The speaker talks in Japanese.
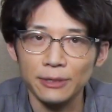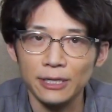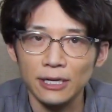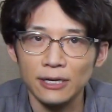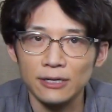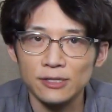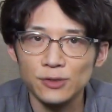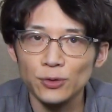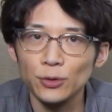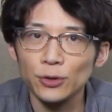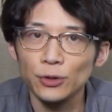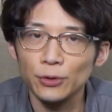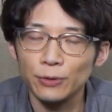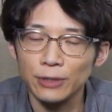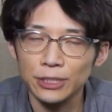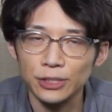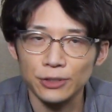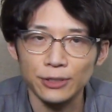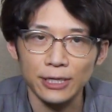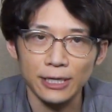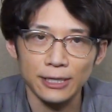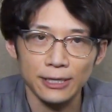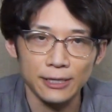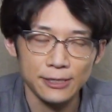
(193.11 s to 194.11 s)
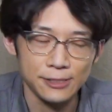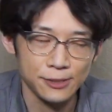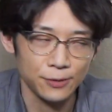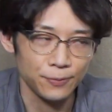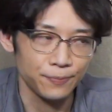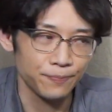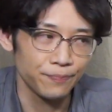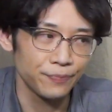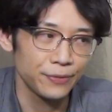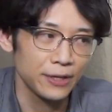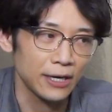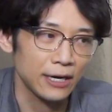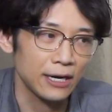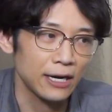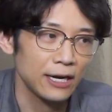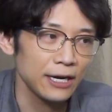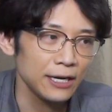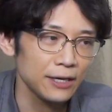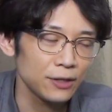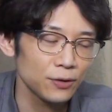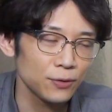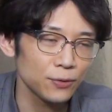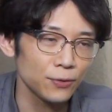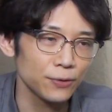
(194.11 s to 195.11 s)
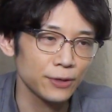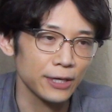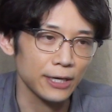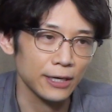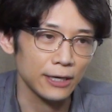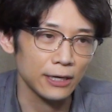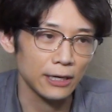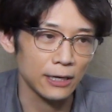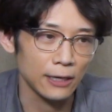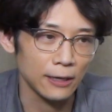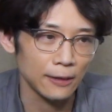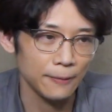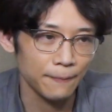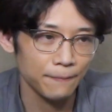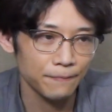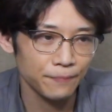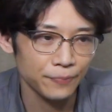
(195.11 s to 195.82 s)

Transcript: みたいなそういうクエスチョンだったんですよ。で回答例が